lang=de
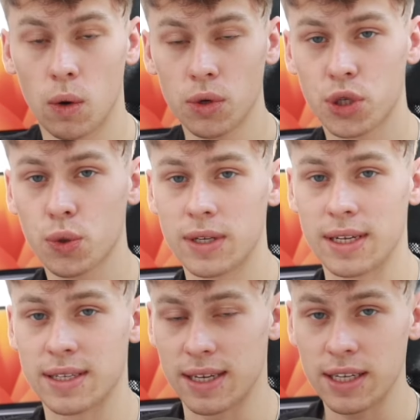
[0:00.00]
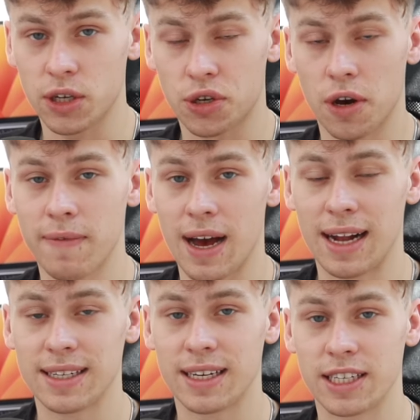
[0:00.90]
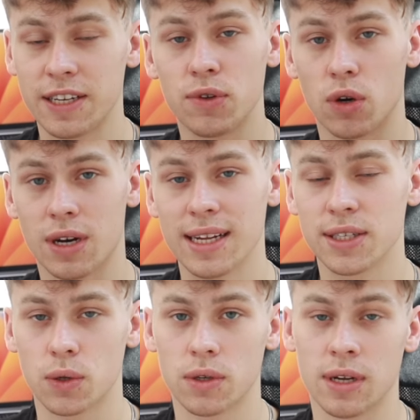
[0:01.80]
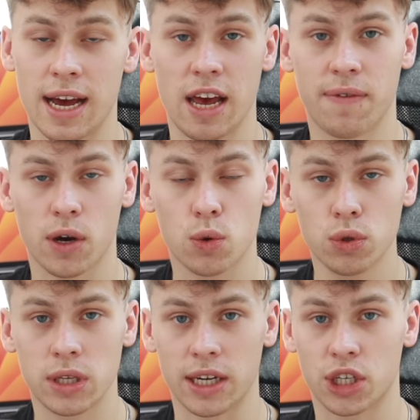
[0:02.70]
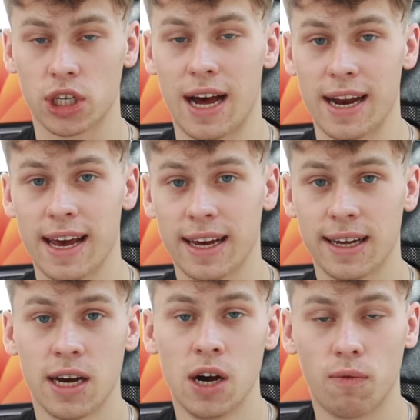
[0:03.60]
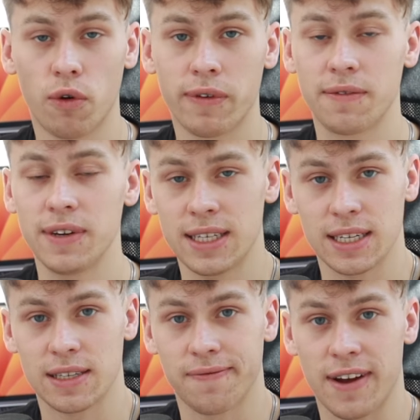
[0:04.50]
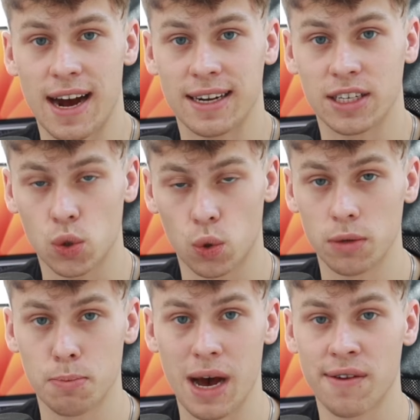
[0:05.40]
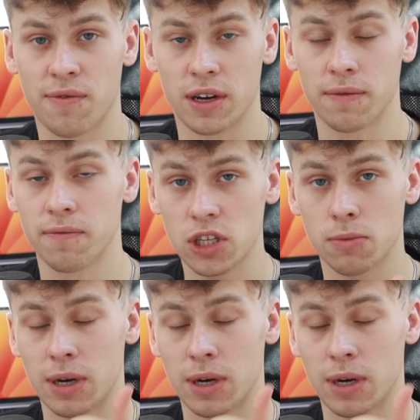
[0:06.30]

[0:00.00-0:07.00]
Und zusätzlich können wir alternativ noch ganz unten eine FAQ-Section anhängen, wo wir die wichtigsten Fragen des Kunden beantworten, wie zum